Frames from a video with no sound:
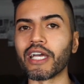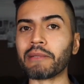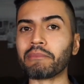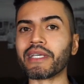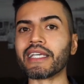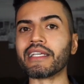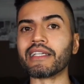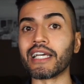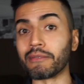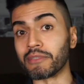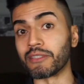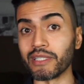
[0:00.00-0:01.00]
en,
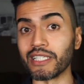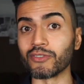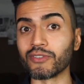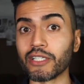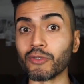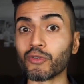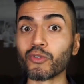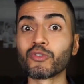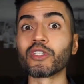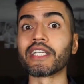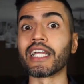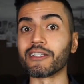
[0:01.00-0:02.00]
mis videos de YouTube,
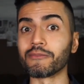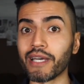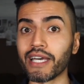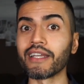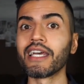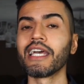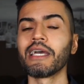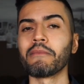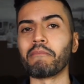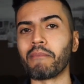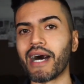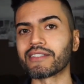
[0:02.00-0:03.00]
si quieres ver
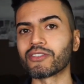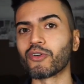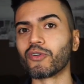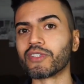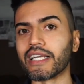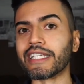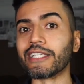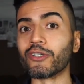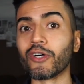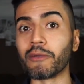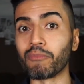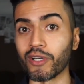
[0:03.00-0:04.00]
más
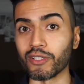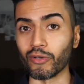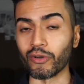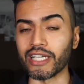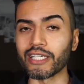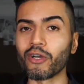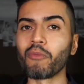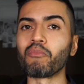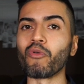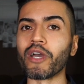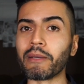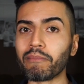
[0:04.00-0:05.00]
contenido de Puerto Rico,
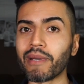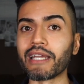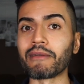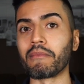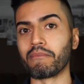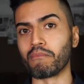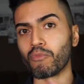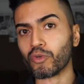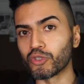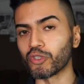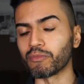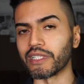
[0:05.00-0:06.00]
pueden ver
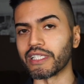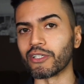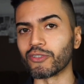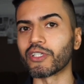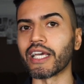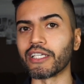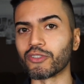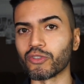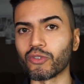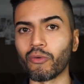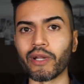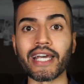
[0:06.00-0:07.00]
muchos videos que he hecho
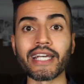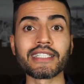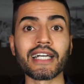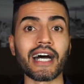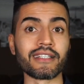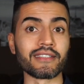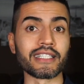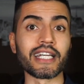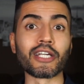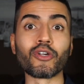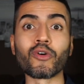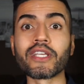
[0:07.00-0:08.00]
sobre ella, así
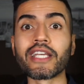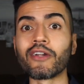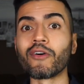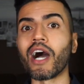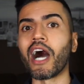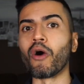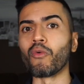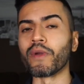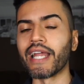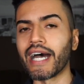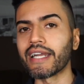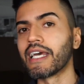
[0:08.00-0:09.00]
que no quiero
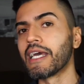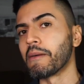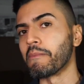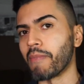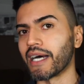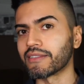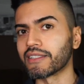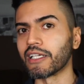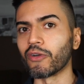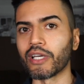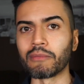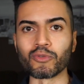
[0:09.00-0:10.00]
aunar más de
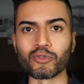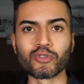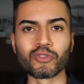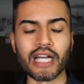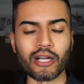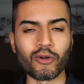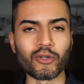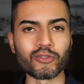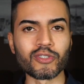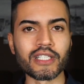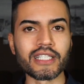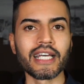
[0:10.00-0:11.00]
lo que muchos ya
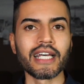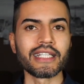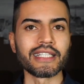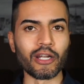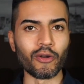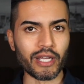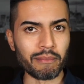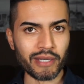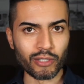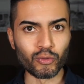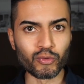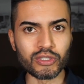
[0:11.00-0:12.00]
conocen, de lo que
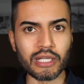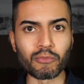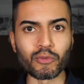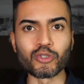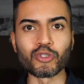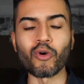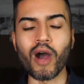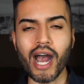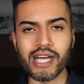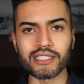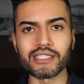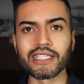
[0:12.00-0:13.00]
me gusta mucho
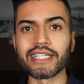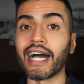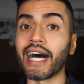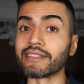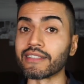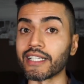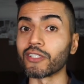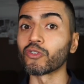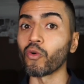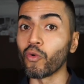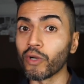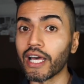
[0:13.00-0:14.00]
Ashley, así que
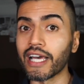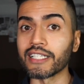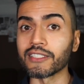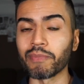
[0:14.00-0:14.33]
es una de las